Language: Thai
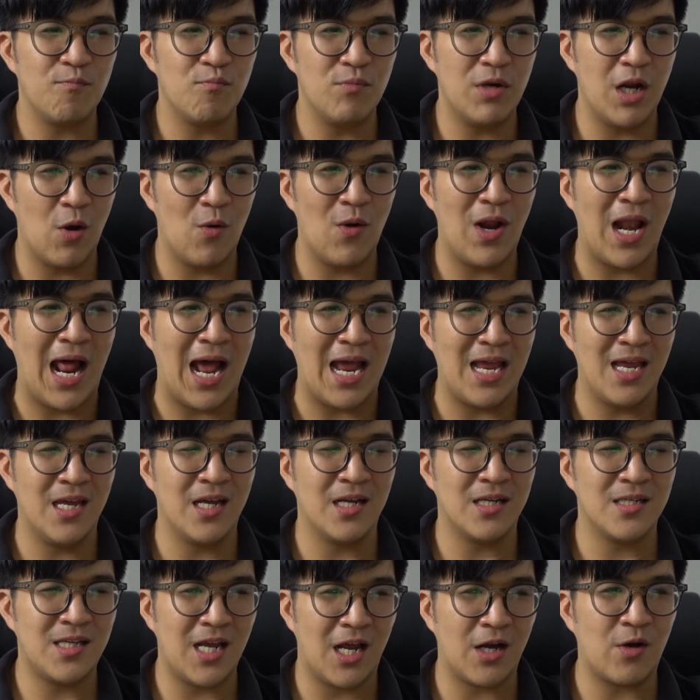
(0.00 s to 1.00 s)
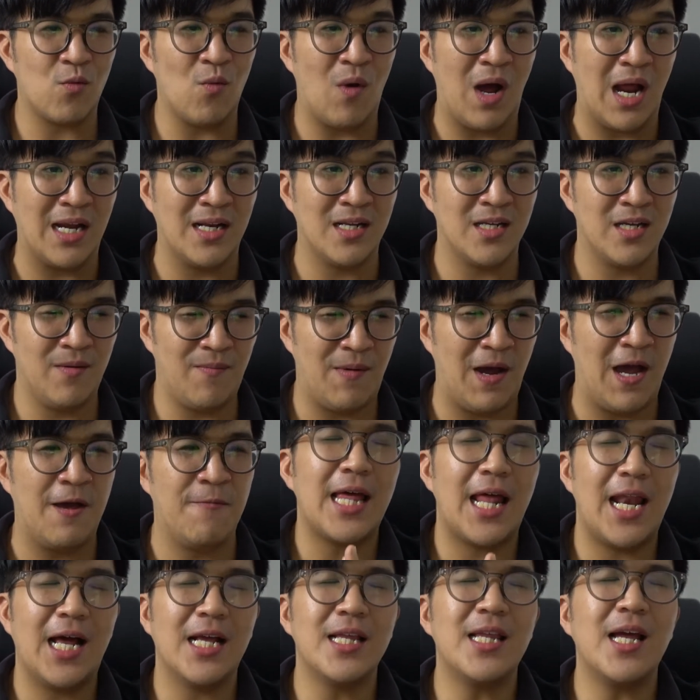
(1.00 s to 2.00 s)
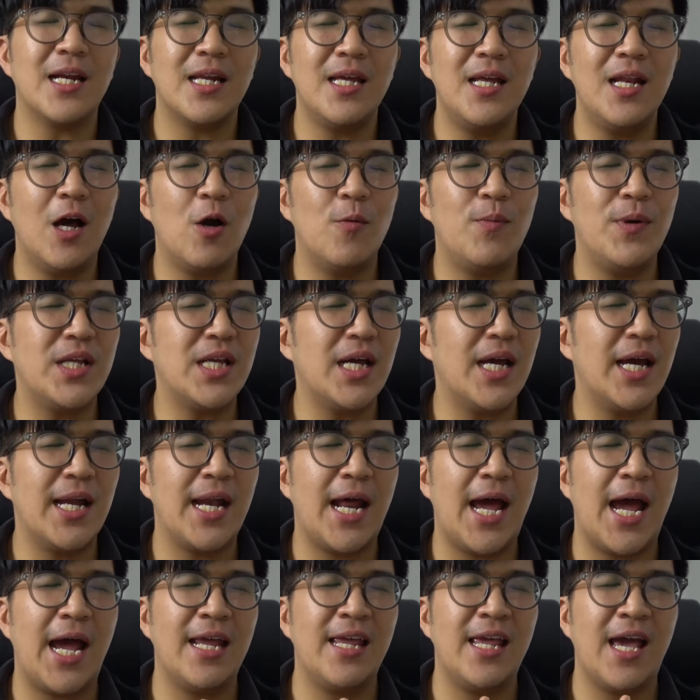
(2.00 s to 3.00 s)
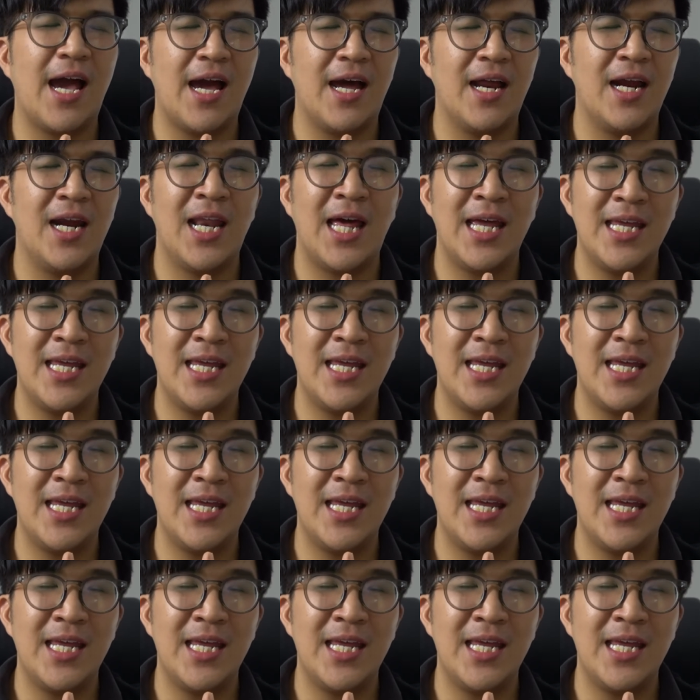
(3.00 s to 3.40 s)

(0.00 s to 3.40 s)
เหลือเวลาอีกเจ็ดวันใช่ปะแต่หลังจากที่เราพิจารณาอย่าง